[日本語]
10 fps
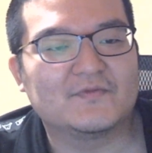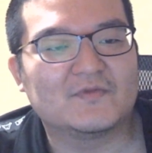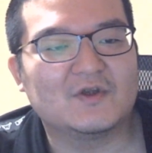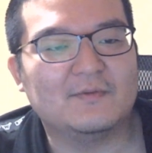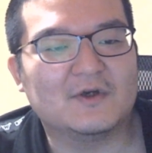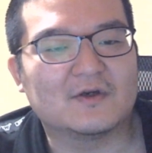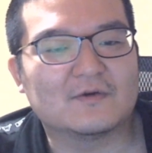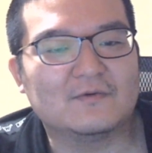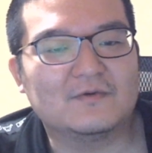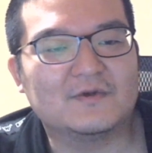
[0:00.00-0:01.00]
うん、で、まあ、
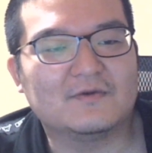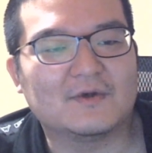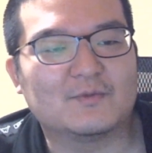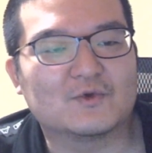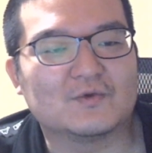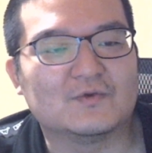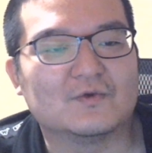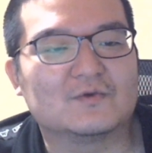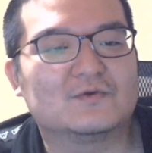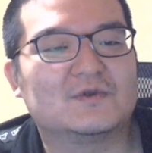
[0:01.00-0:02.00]
この日はポトフを
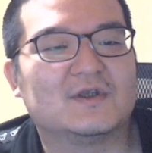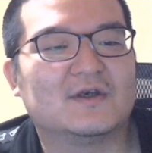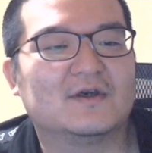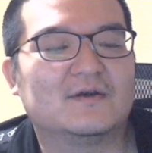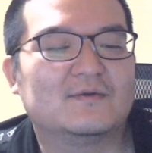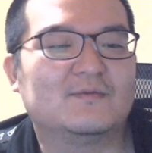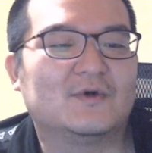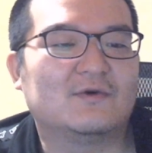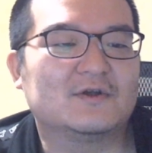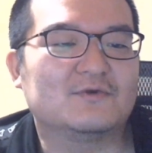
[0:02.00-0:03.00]
食って、ま
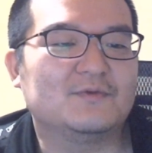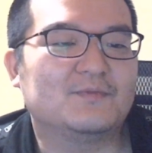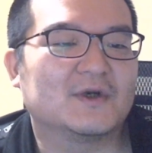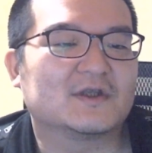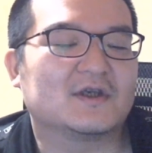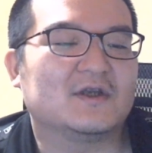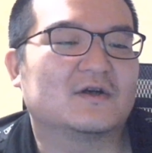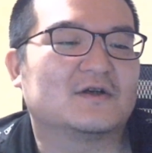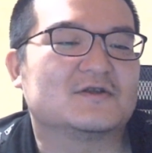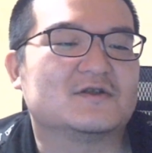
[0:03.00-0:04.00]
あ、割と一般的な
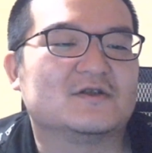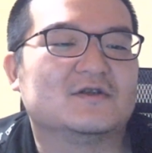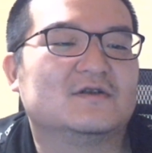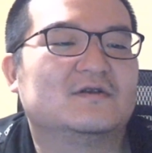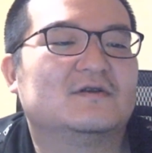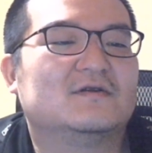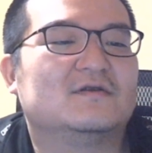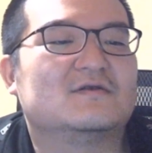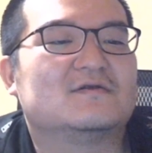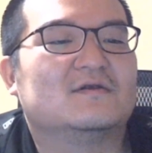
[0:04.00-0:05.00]
感じ
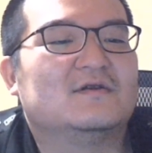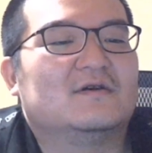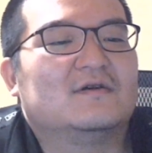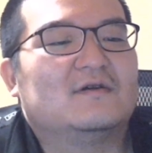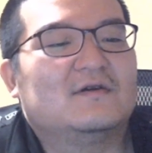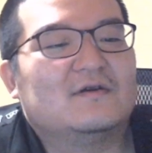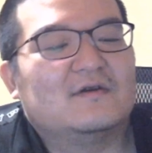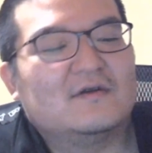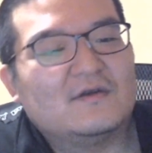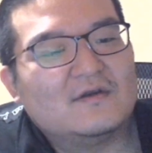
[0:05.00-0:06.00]
ですね。
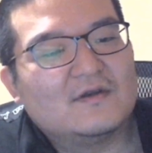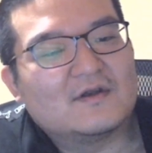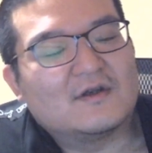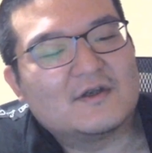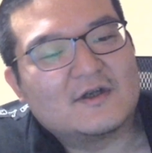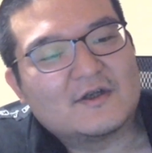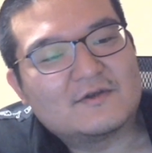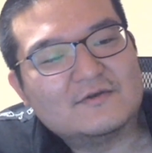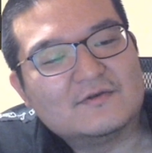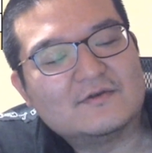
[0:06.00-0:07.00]
ガリガリ
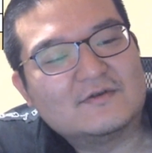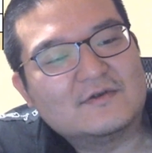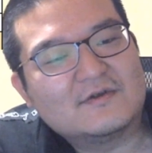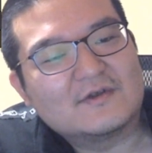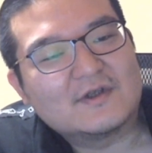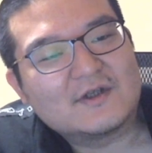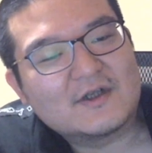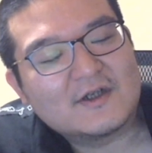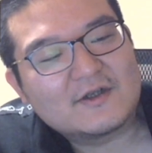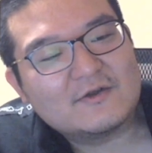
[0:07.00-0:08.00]
君、
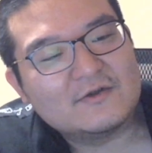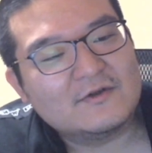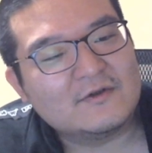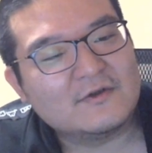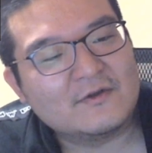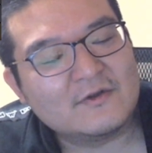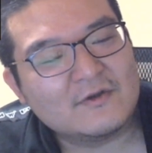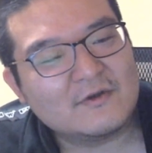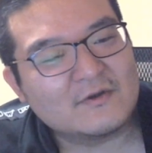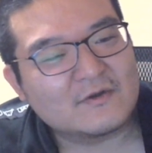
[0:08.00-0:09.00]
ガリガリ
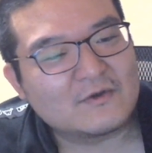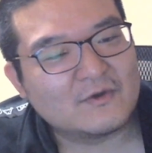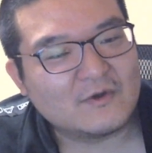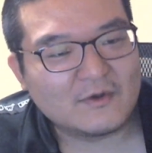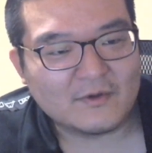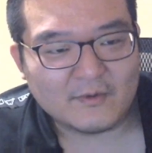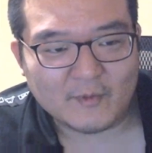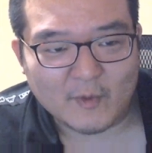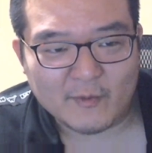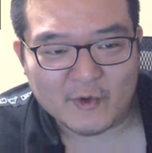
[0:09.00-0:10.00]
君と
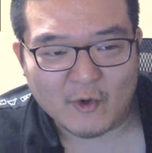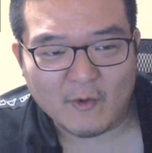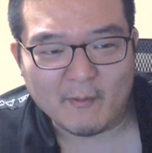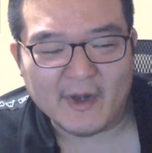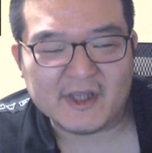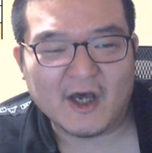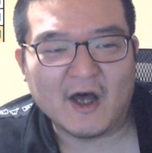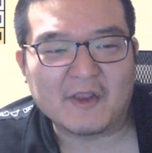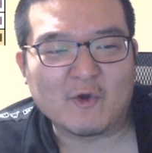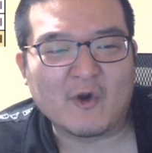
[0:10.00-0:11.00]

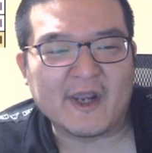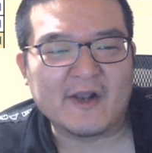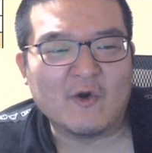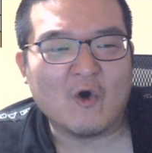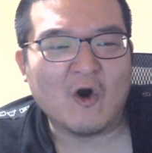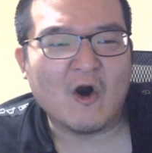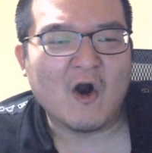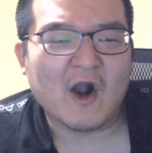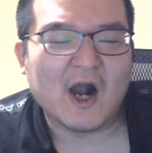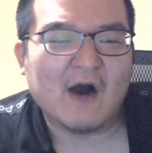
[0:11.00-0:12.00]
ポップコーンバターとリンゴ
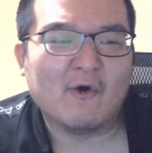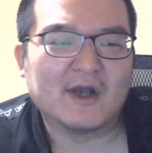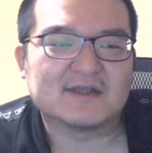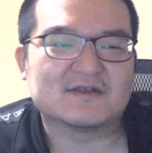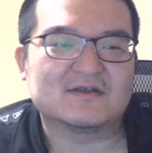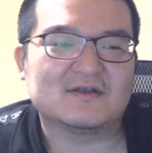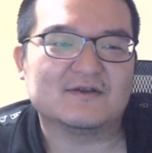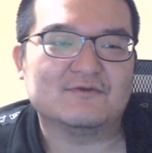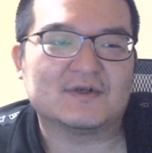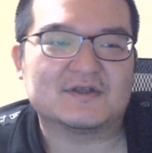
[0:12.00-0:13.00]
がおやつって
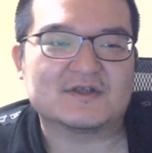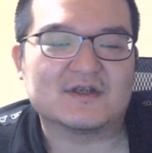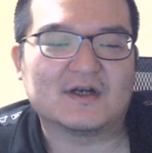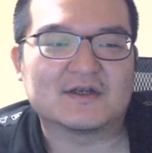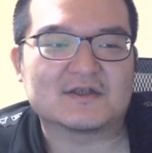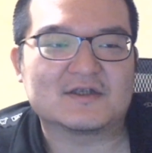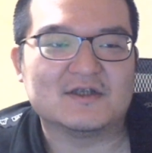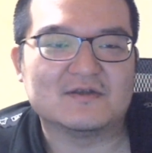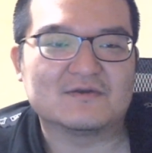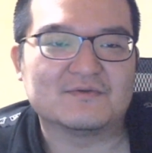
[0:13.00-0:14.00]
いう感じで、あ、
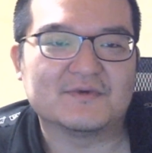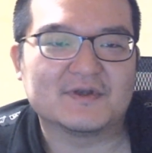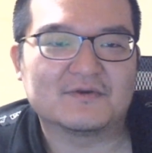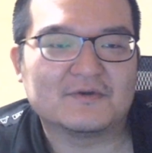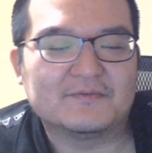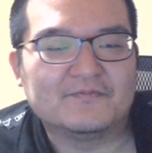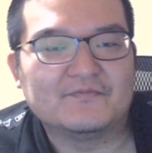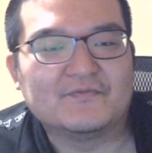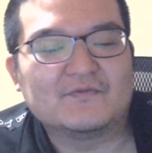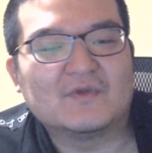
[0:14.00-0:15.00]
チーズスフレート、
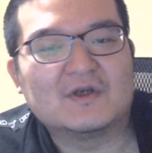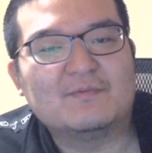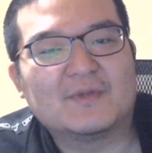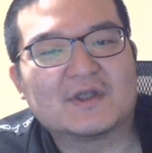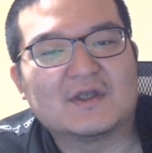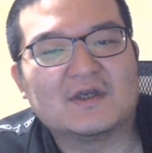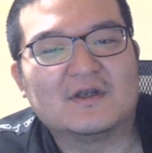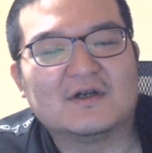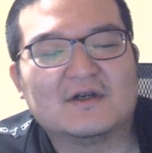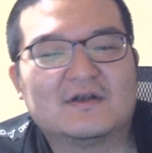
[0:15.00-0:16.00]
うん、まあ一般的
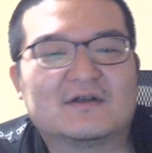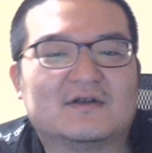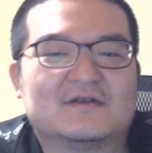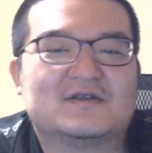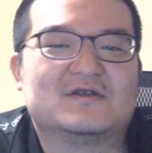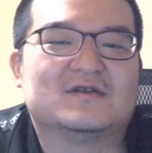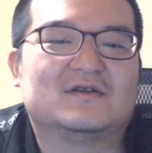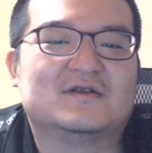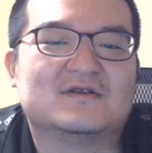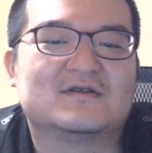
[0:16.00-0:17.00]
な感じ
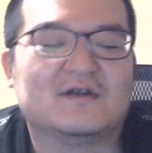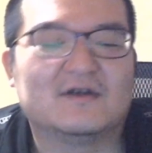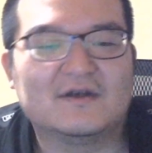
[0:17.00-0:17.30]
ですね。